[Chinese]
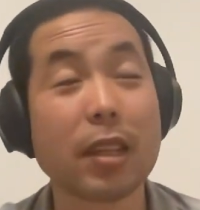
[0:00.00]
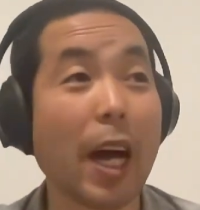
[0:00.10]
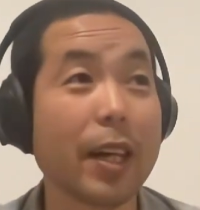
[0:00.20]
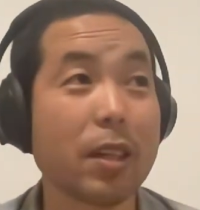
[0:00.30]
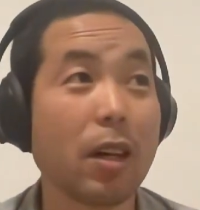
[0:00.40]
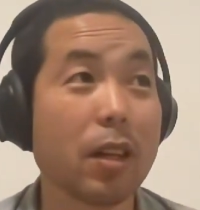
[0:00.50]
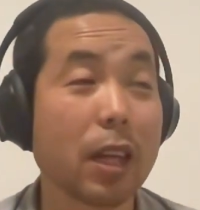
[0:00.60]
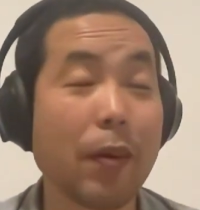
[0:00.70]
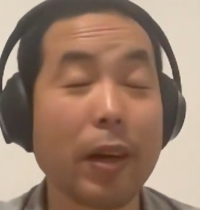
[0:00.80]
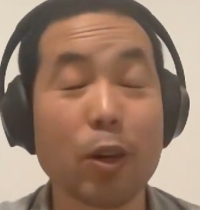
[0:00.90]
打一
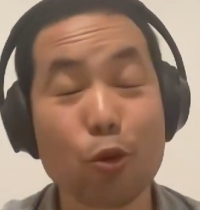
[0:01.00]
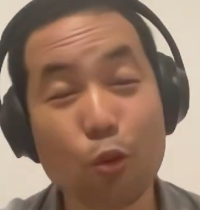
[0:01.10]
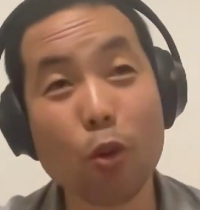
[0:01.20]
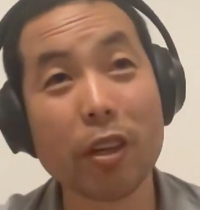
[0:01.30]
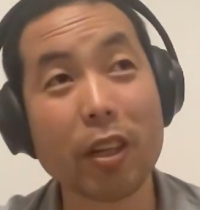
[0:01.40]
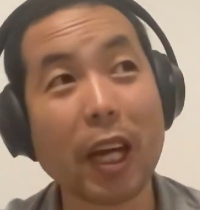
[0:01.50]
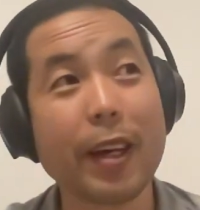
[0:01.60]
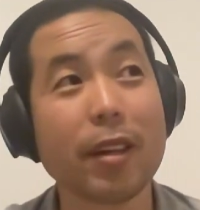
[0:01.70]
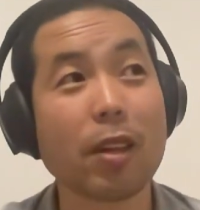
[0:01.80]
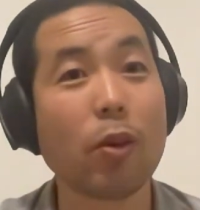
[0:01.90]
仗打完了，如果能
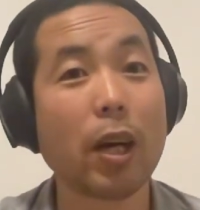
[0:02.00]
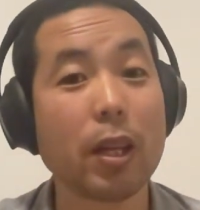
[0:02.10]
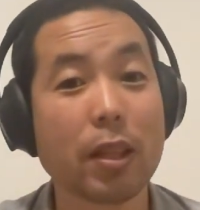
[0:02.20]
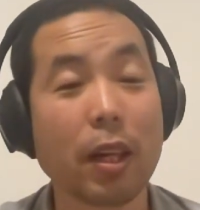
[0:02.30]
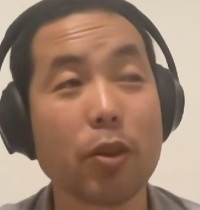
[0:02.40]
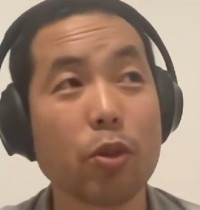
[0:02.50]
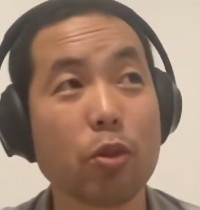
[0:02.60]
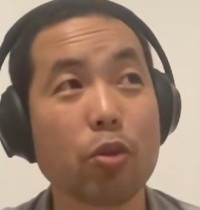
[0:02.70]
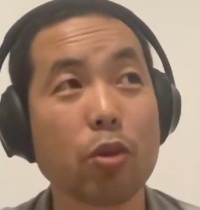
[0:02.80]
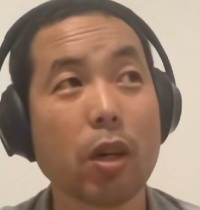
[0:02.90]
打赢的话，那
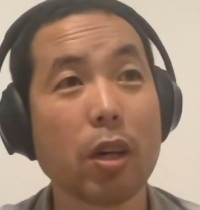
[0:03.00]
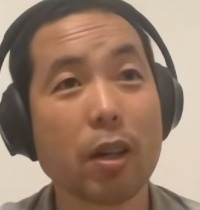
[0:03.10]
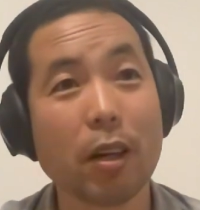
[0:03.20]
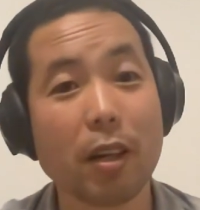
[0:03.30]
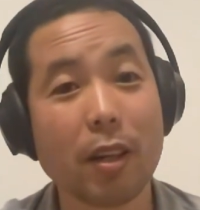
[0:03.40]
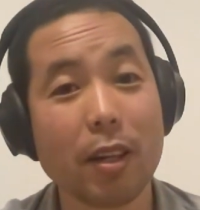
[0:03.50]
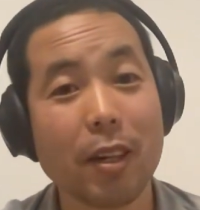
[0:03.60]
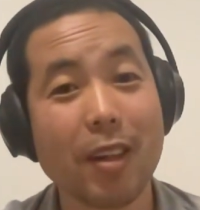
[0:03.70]
就是说啊，